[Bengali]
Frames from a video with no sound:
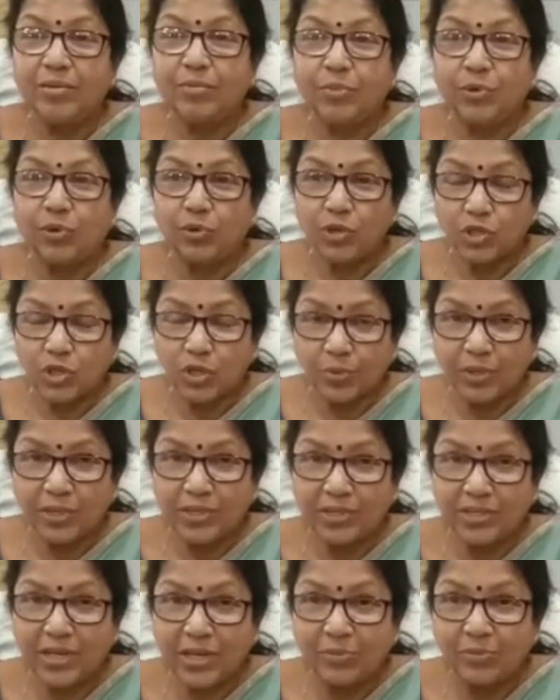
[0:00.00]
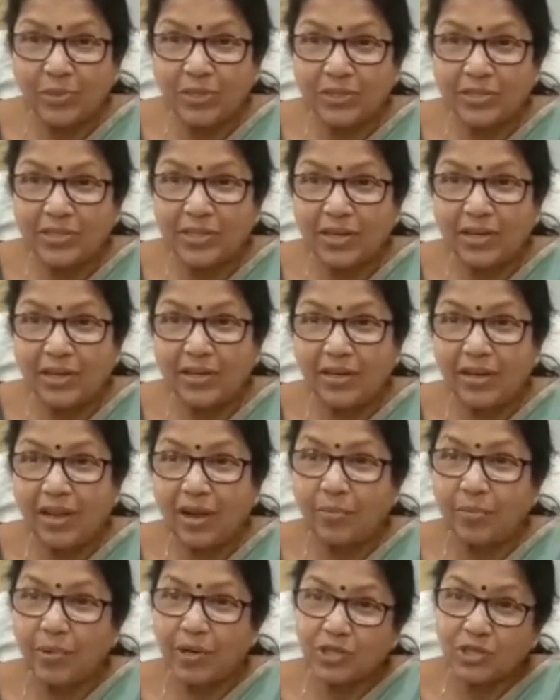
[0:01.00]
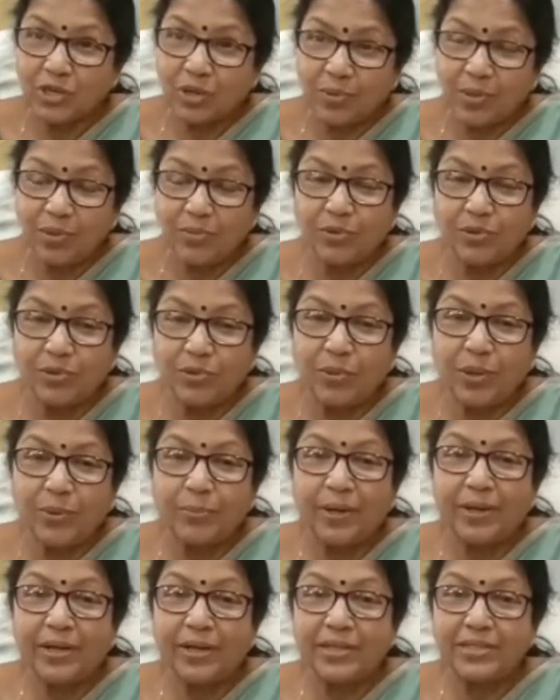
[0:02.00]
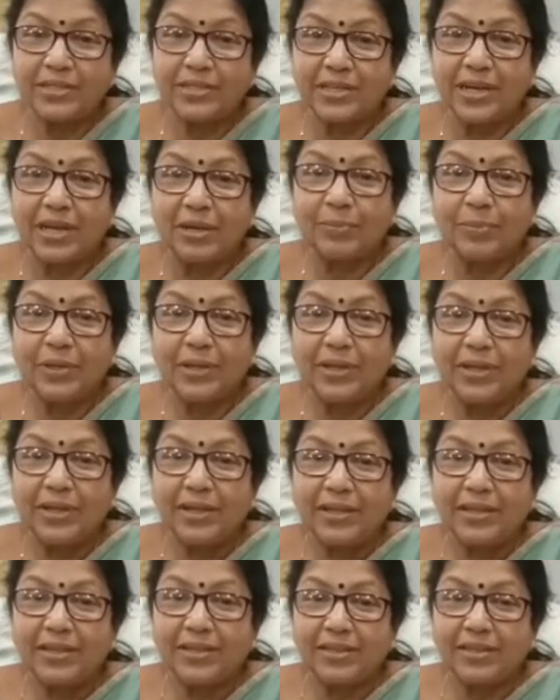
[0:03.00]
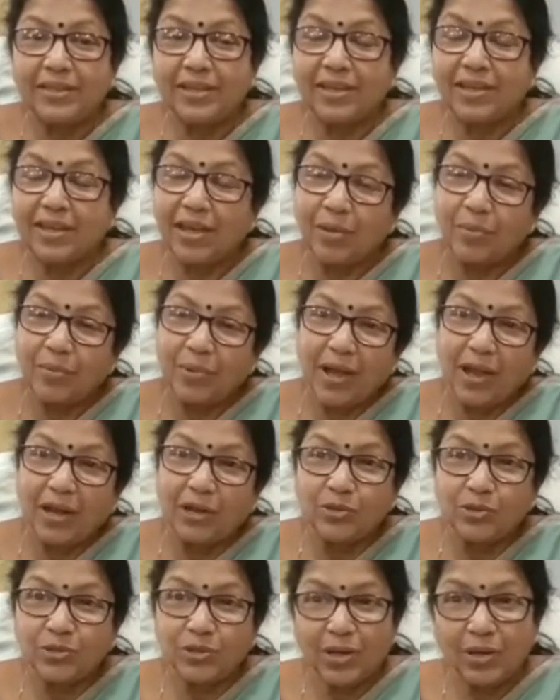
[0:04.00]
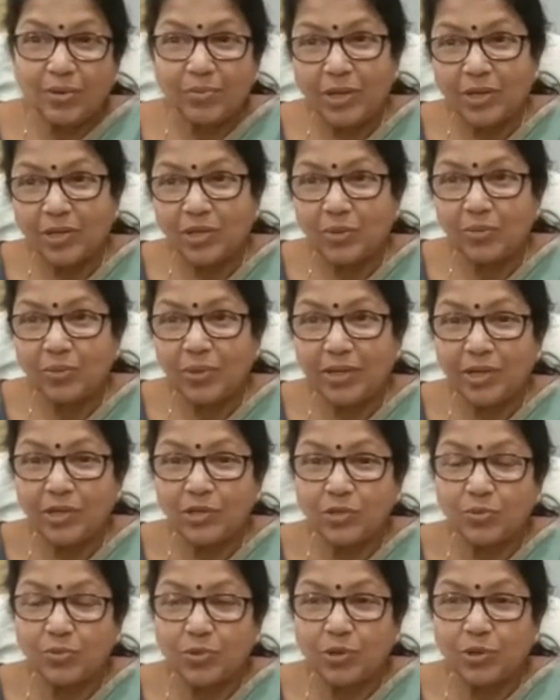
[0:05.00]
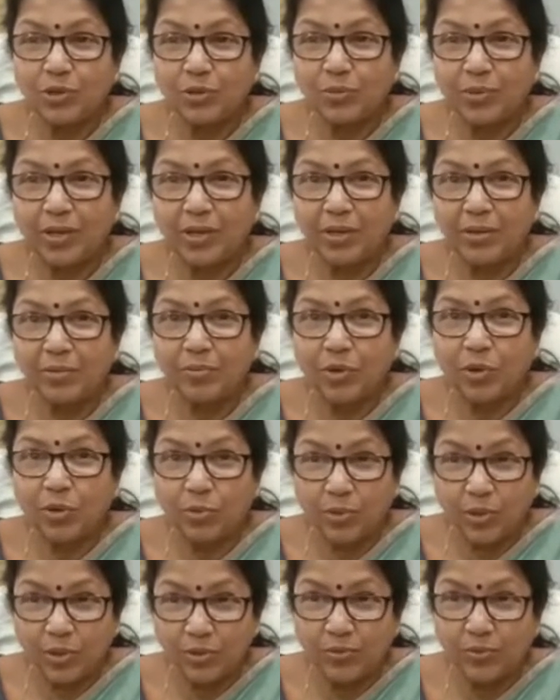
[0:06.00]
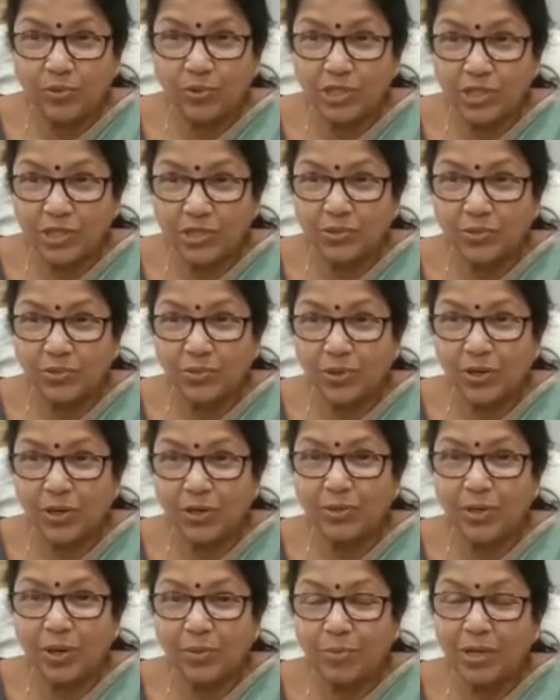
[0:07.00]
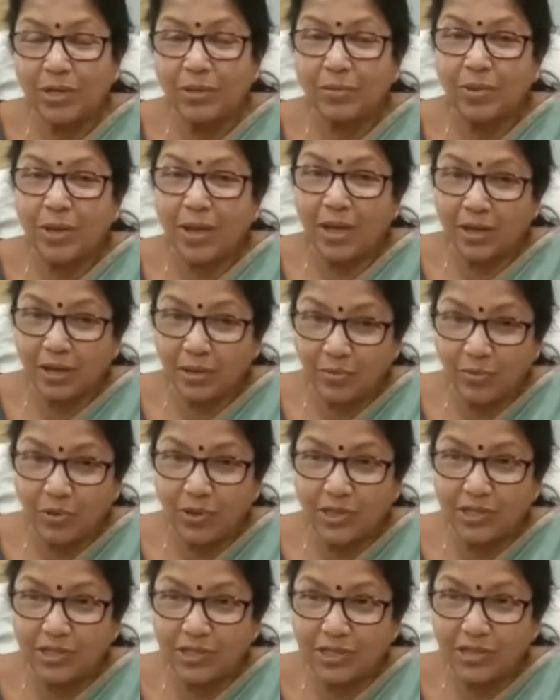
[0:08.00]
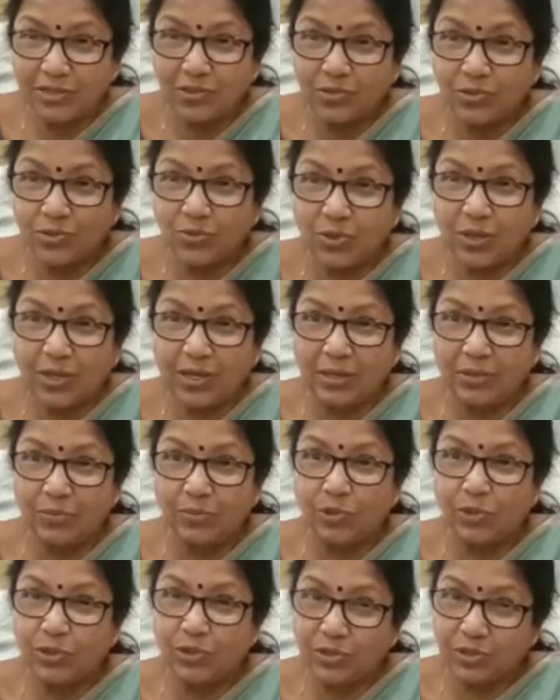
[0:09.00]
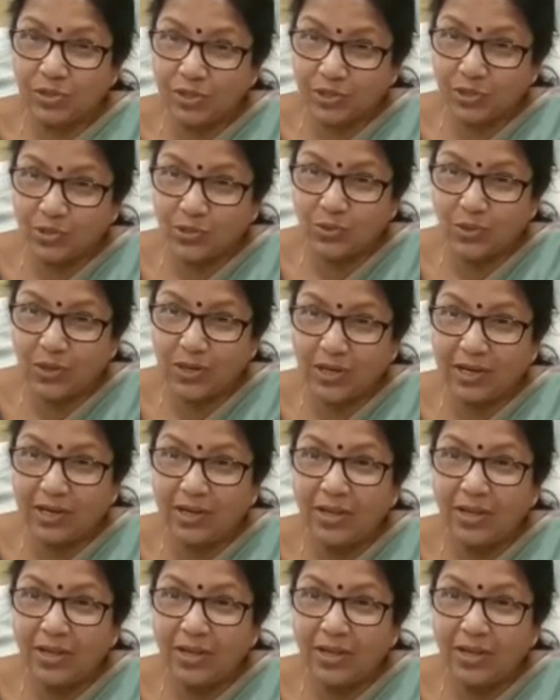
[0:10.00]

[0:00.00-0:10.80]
পৌরসভার চেয়ারম্যান ছিলেন আমরা সবাই বোর্ড মেম্বাররা ছিলাম থেকে আমরা আলোচনার মাধ্যমে কিছু বর্ধমানের বড় বড় প্রজেক্ট উন্নয়ন আমরা আগে বলেছি চুল্লি বৈদ্যুতিক চুল্লি